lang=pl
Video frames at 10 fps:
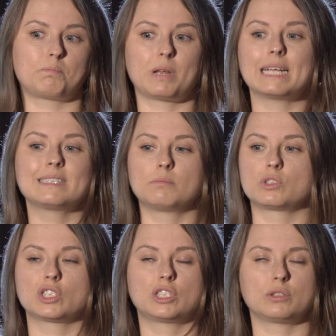praca
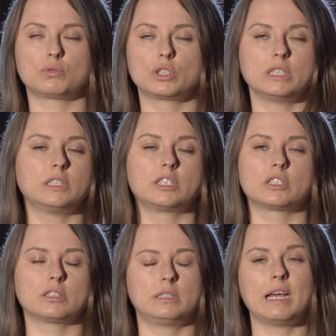może się różnić
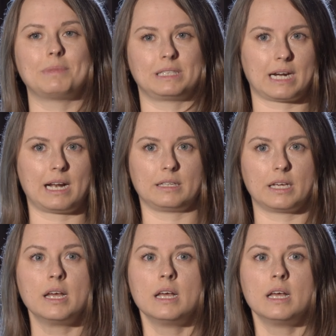diametralnie.